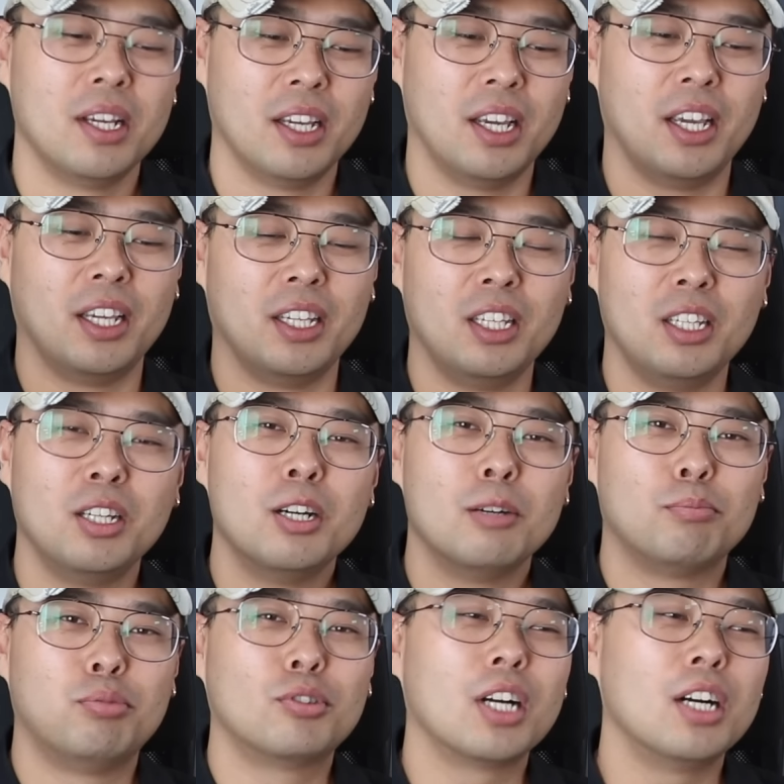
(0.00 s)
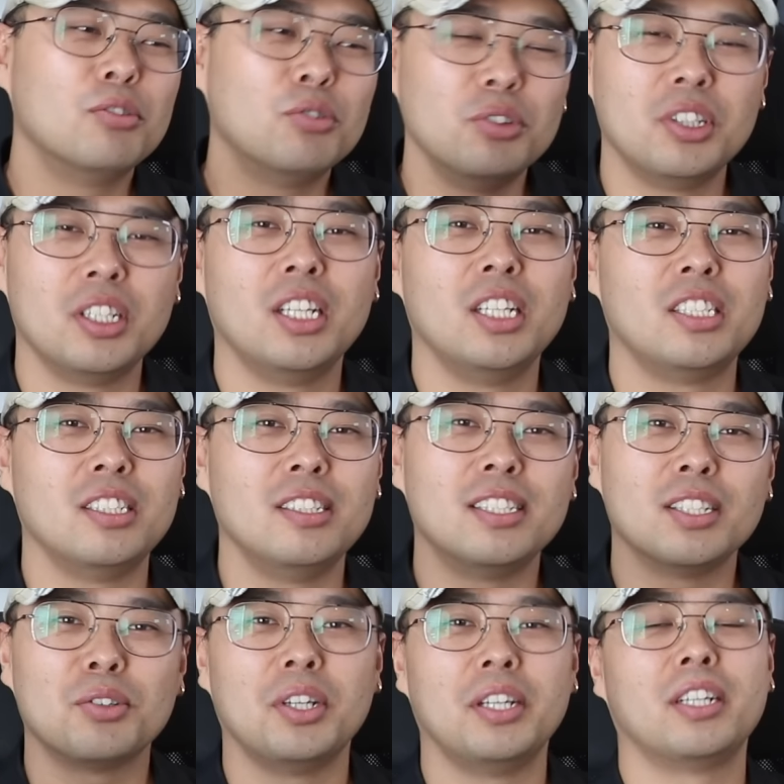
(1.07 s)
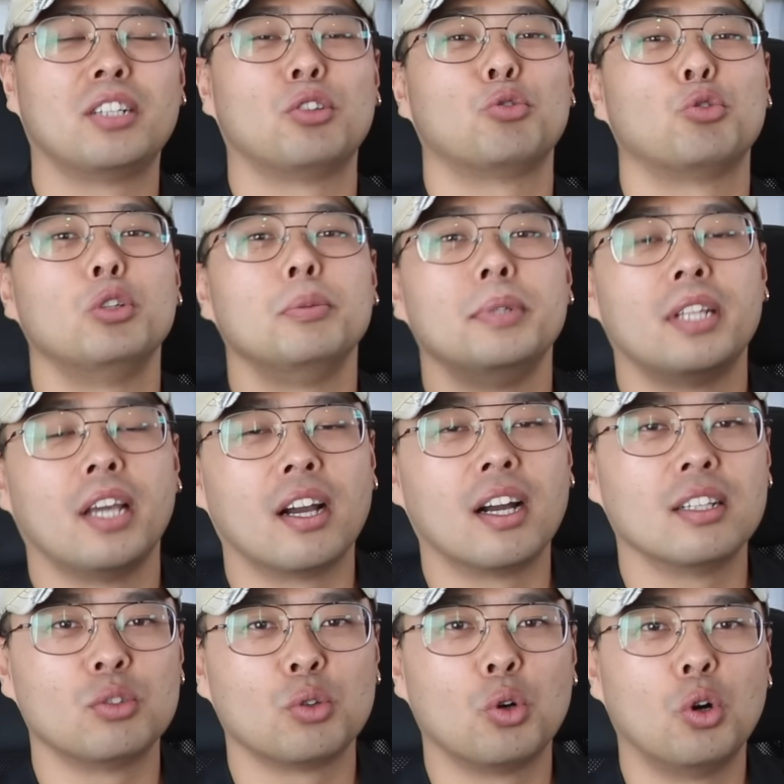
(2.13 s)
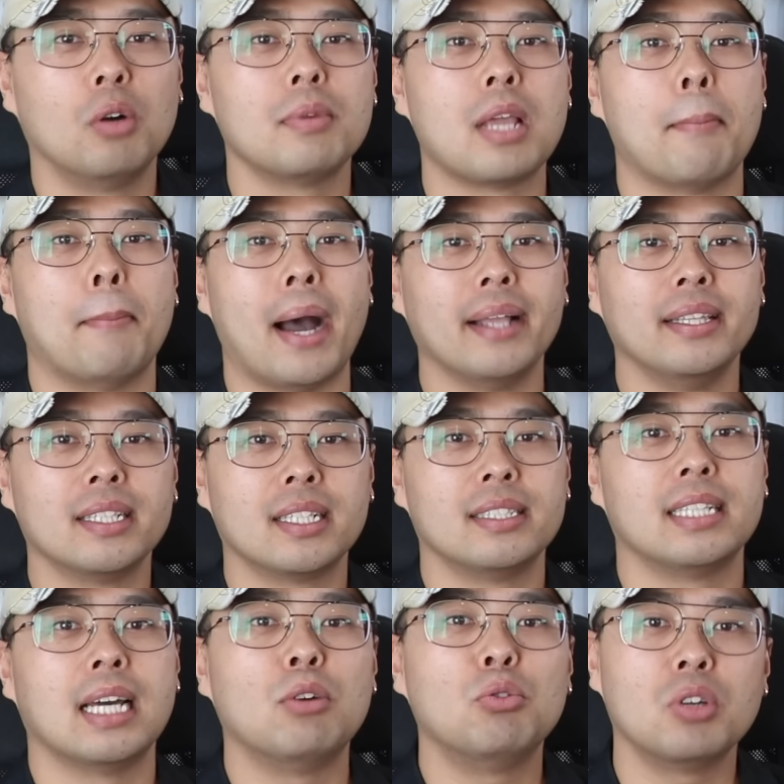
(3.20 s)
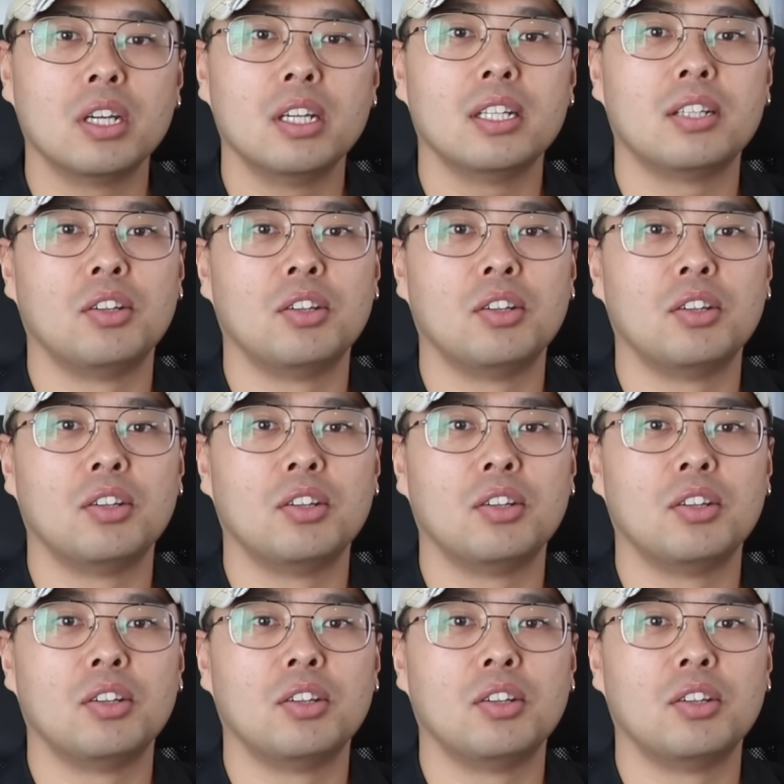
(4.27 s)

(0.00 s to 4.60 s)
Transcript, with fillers: 예, 이 북한군들이 실제로 이렇게 또 투입이 돼가지고 만약에 싸우게